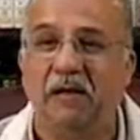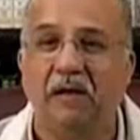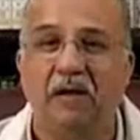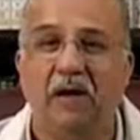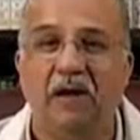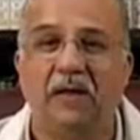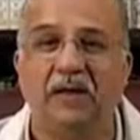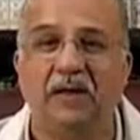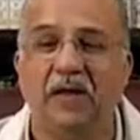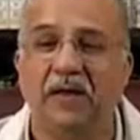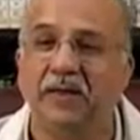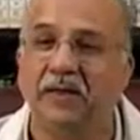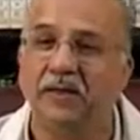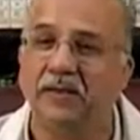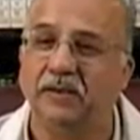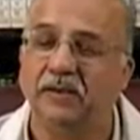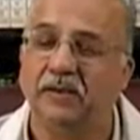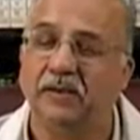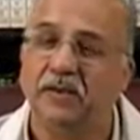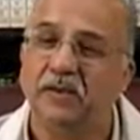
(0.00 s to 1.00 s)

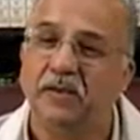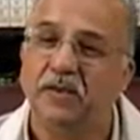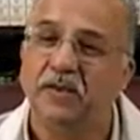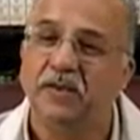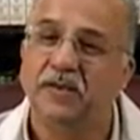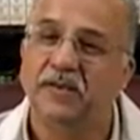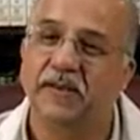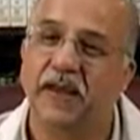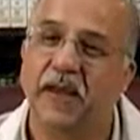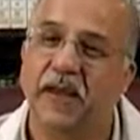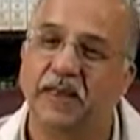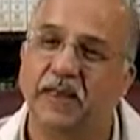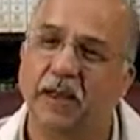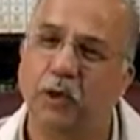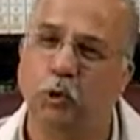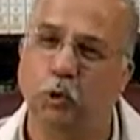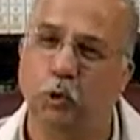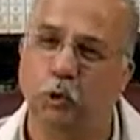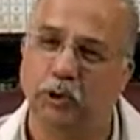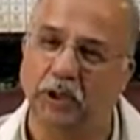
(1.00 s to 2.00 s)
Allah'ın salih
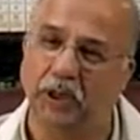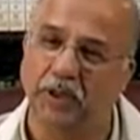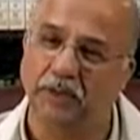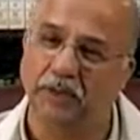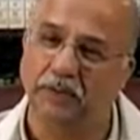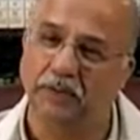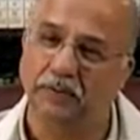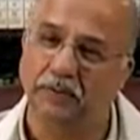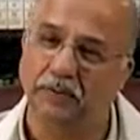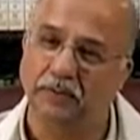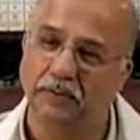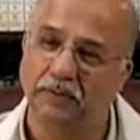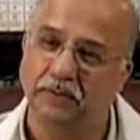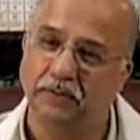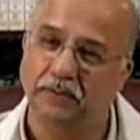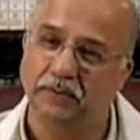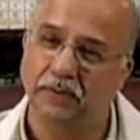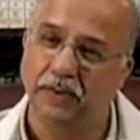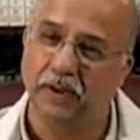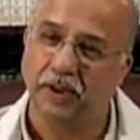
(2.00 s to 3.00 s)
kulları
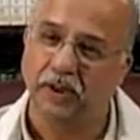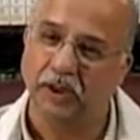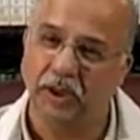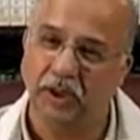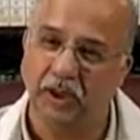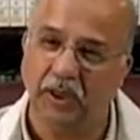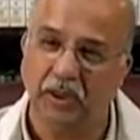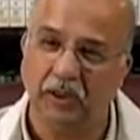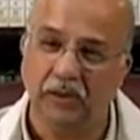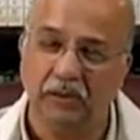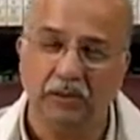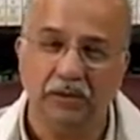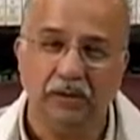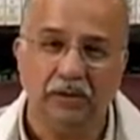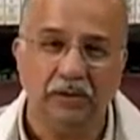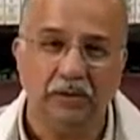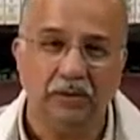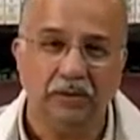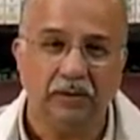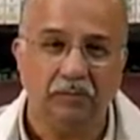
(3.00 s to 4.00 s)
ki
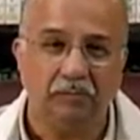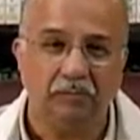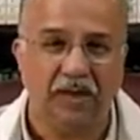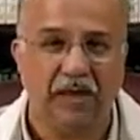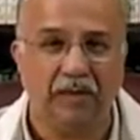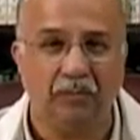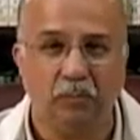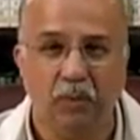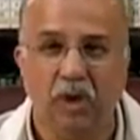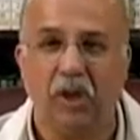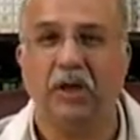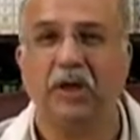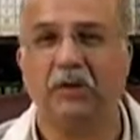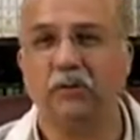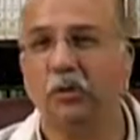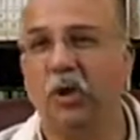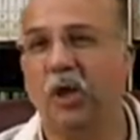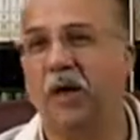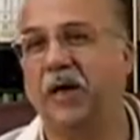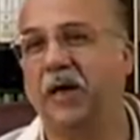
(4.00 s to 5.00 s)
ben böyle
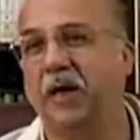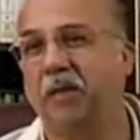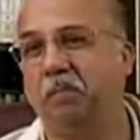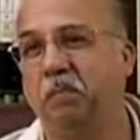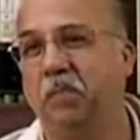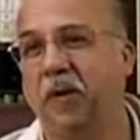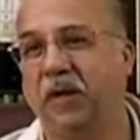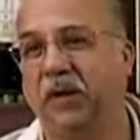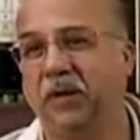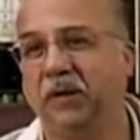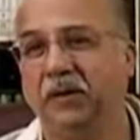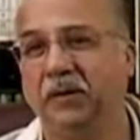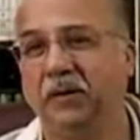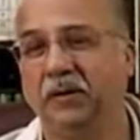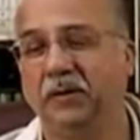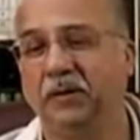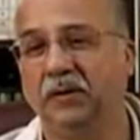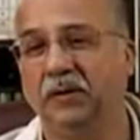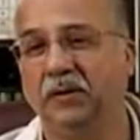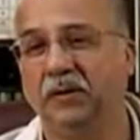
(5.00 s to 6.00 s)
dua yapmayı
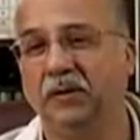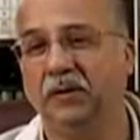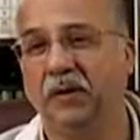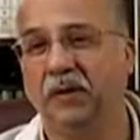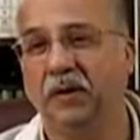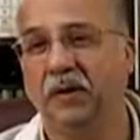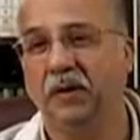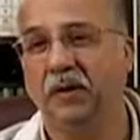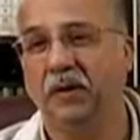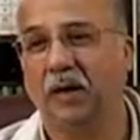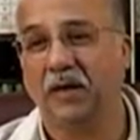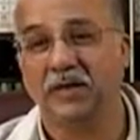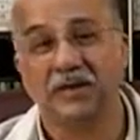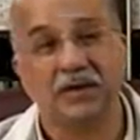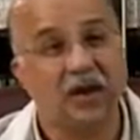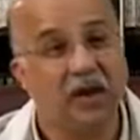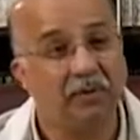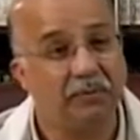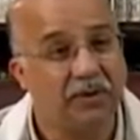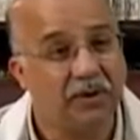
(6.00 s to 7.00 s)

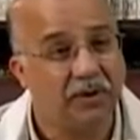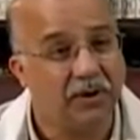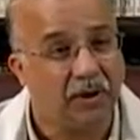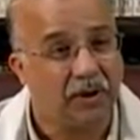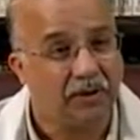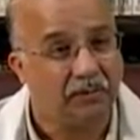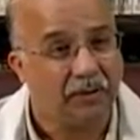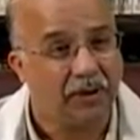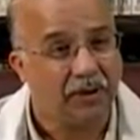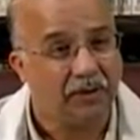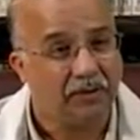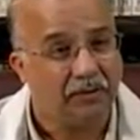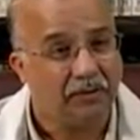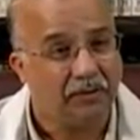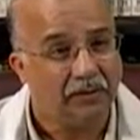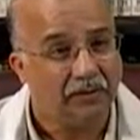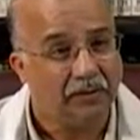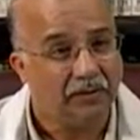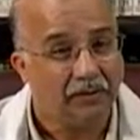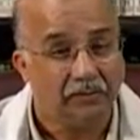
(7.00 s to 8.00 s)
ashab-ı kirama
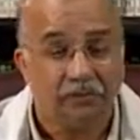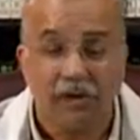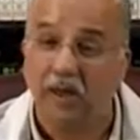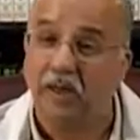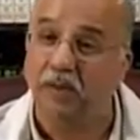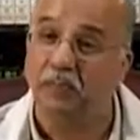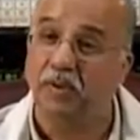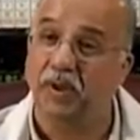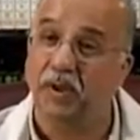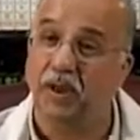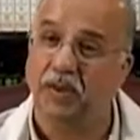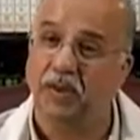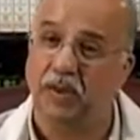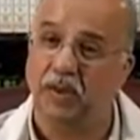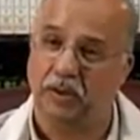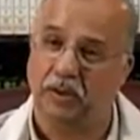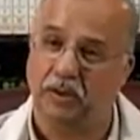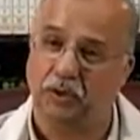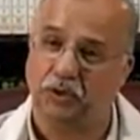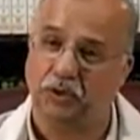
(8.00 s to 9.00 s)
ve enbiyaya
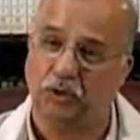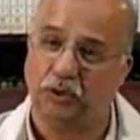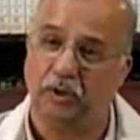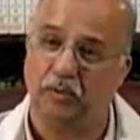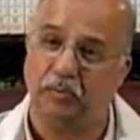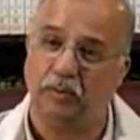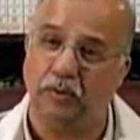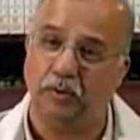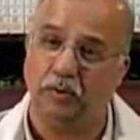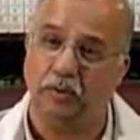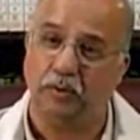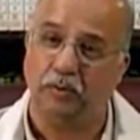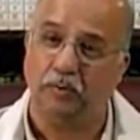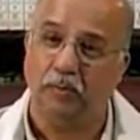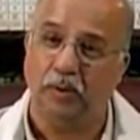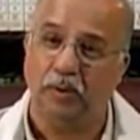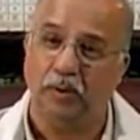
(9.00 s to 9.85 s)
yakıştırabiliyorum.